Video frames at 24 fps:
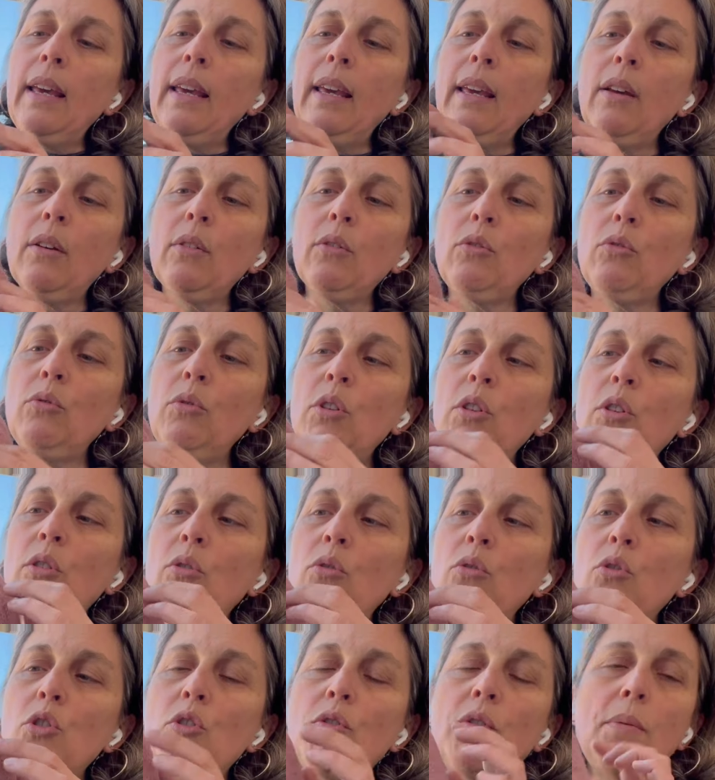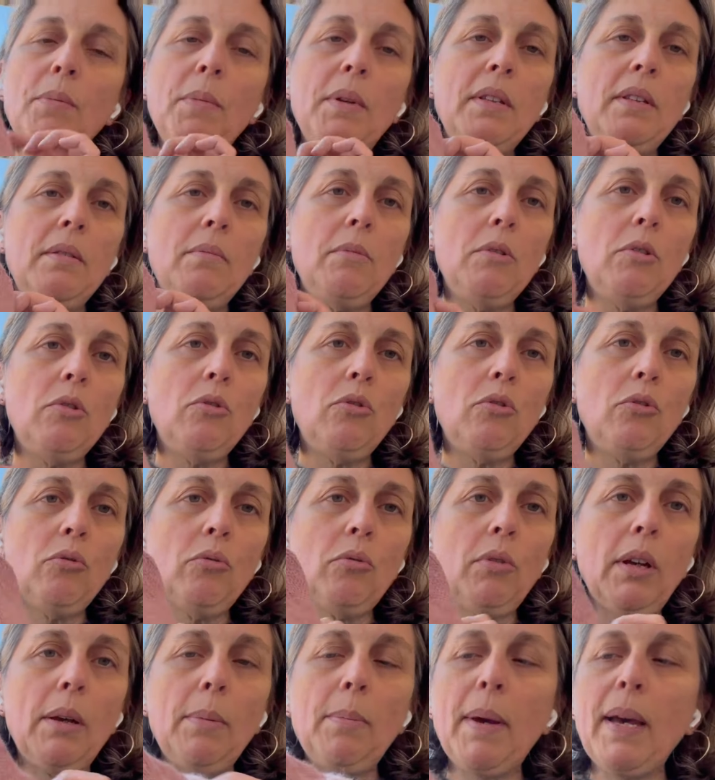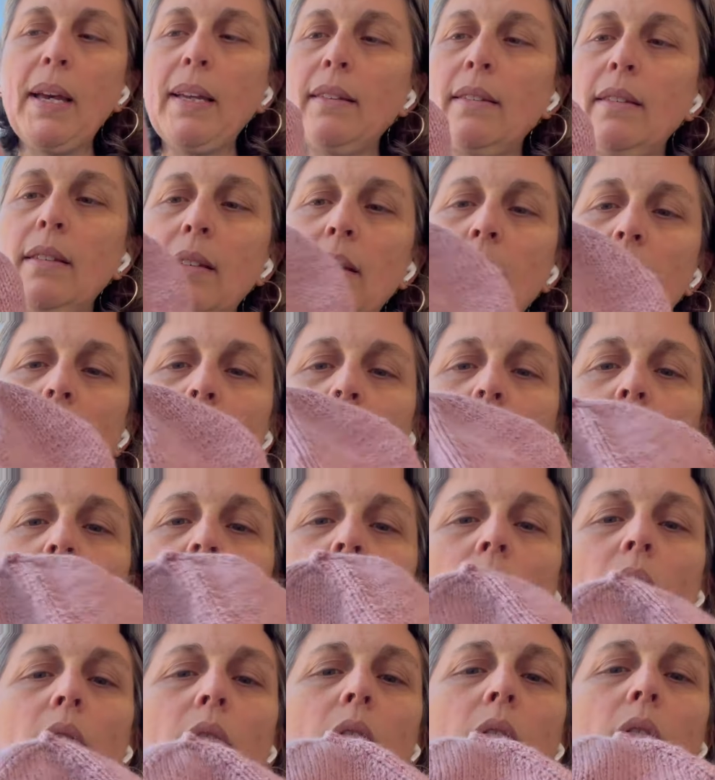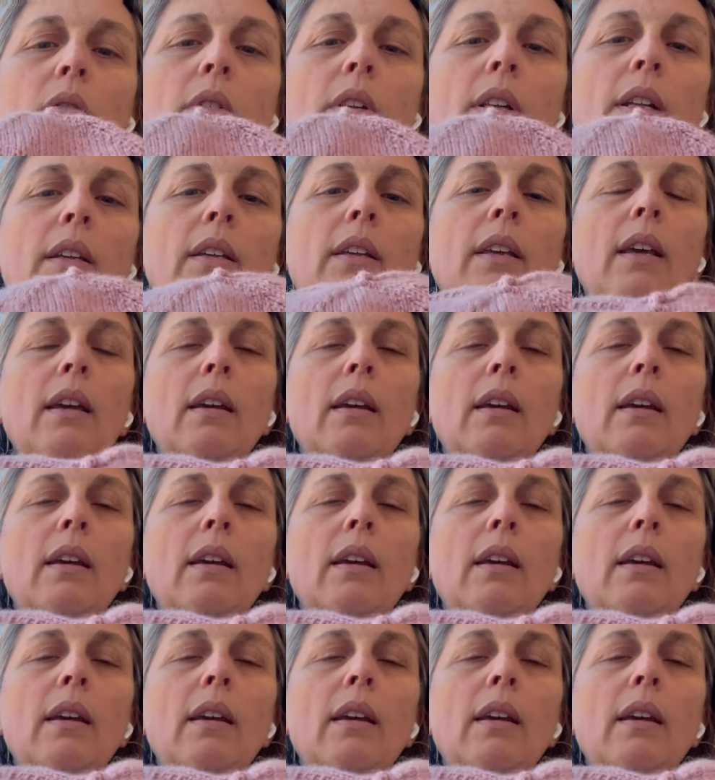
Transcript: Et ensuite, je fais mes diminutions réparties, euh, voilà,